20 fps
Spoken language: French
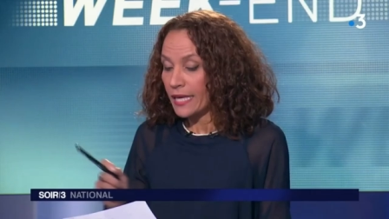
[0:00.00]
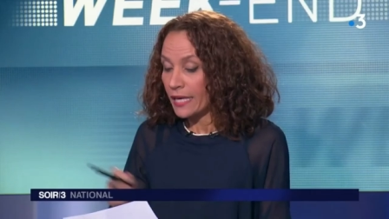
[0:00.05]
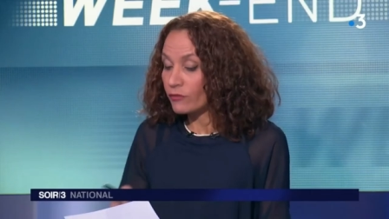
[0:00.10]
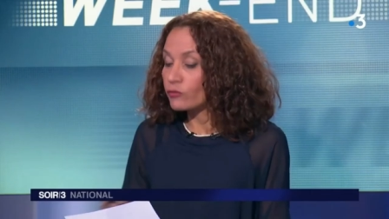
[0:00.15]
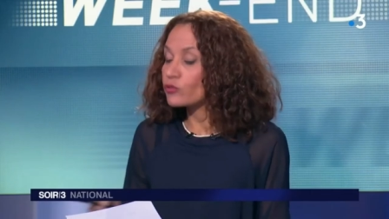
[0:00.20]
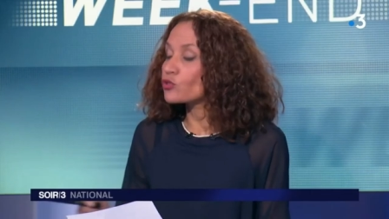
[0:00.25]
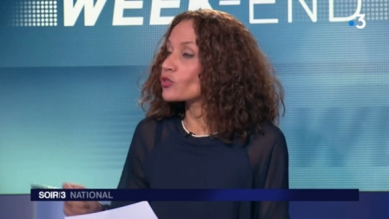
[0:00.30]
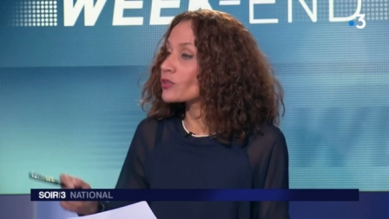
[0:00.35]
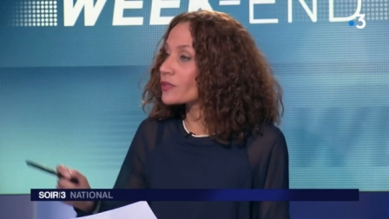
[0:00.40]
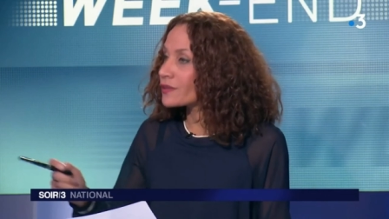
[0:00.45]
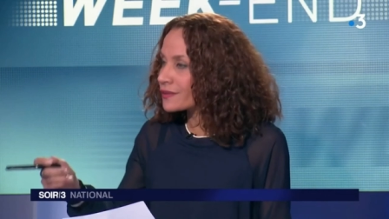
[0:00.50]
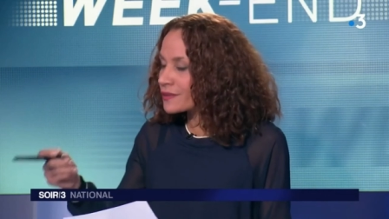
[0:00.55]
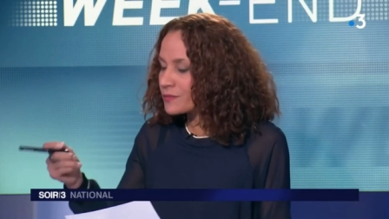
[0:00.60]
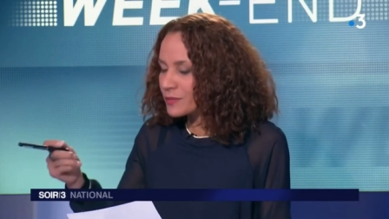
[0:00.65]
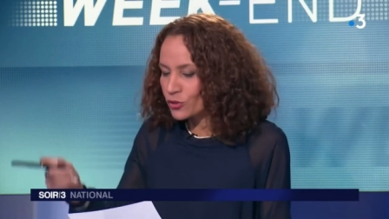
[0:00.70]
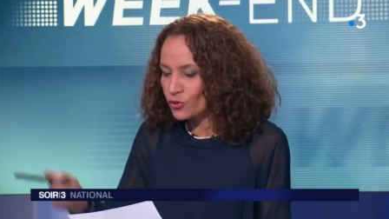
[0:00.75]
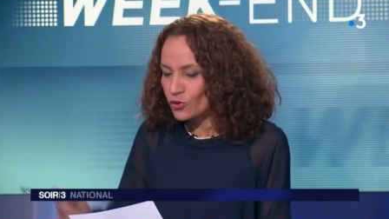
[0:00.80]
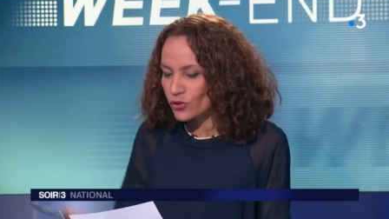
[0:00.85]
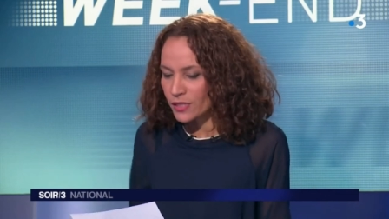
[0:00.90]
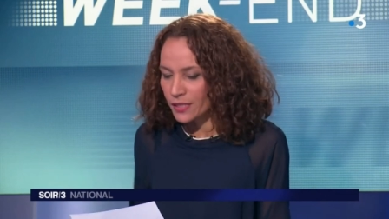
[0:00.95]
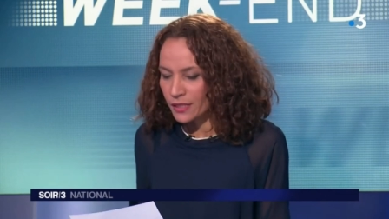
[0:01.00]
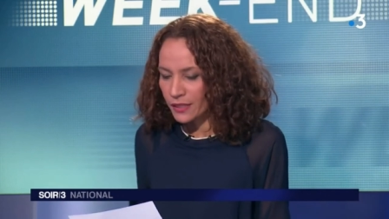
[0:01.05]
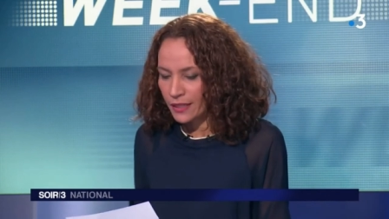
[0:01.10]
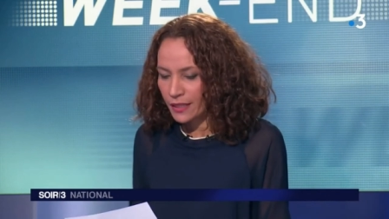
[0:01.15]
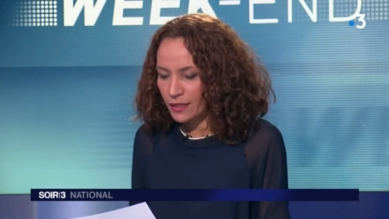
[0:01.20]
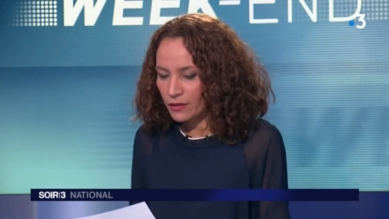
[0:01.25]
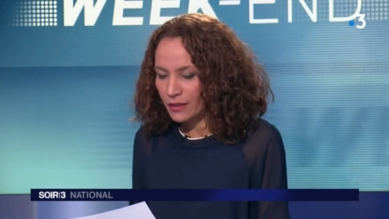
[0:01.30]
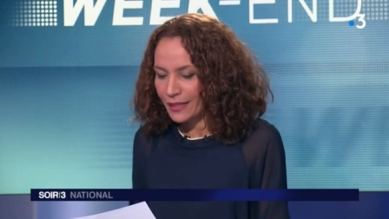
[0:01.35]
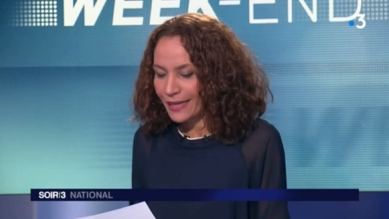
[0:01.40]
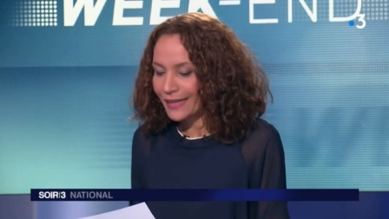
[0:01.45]
Et avant de se quitter, je
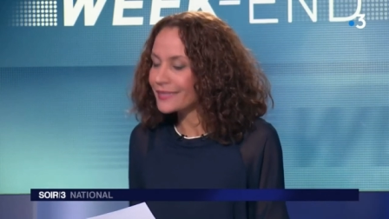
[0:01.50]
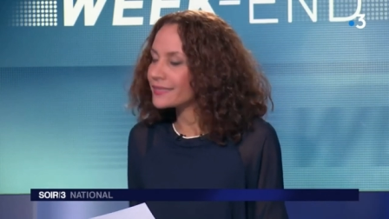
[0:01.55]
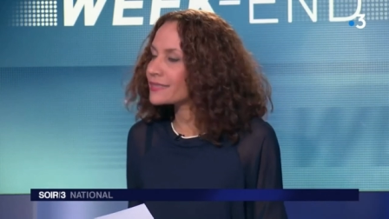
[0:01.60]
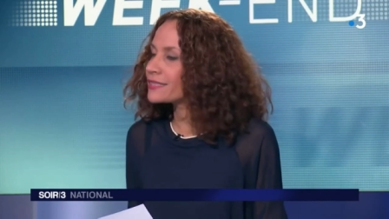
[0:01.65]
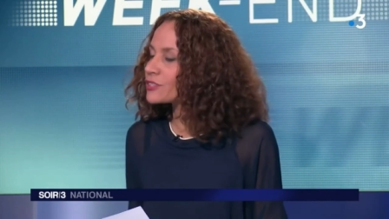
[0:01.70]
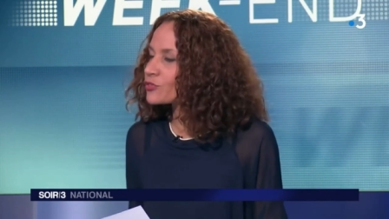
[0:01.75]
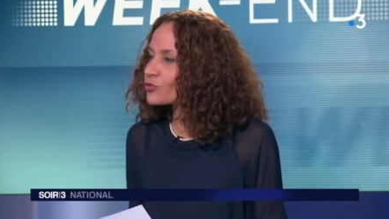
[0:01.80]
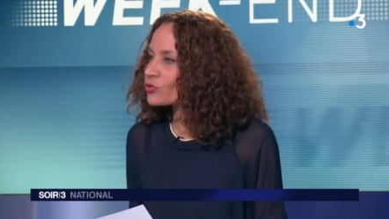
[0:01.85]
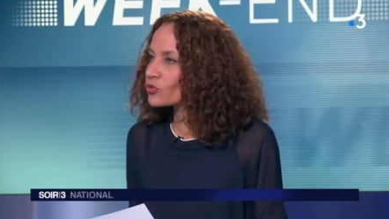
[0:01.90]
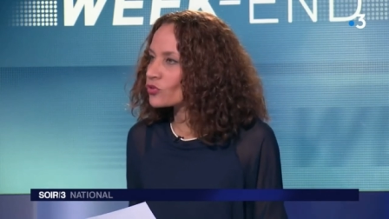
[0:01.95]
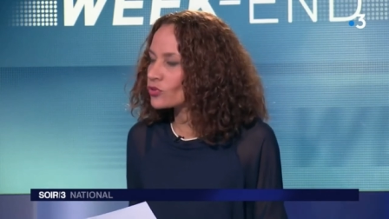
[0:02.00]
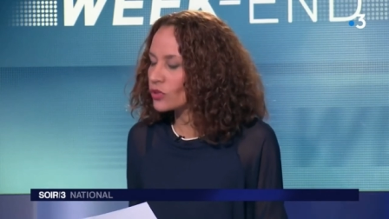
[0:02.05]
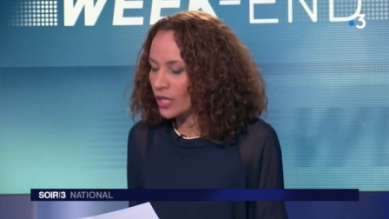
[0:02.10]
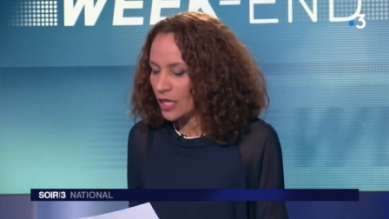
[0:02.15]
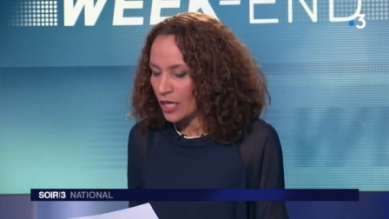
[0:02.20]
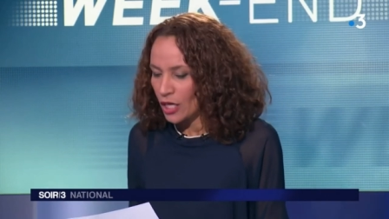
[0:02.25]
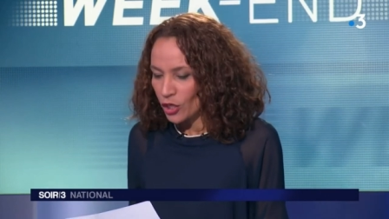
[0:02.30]
signale la réédition de,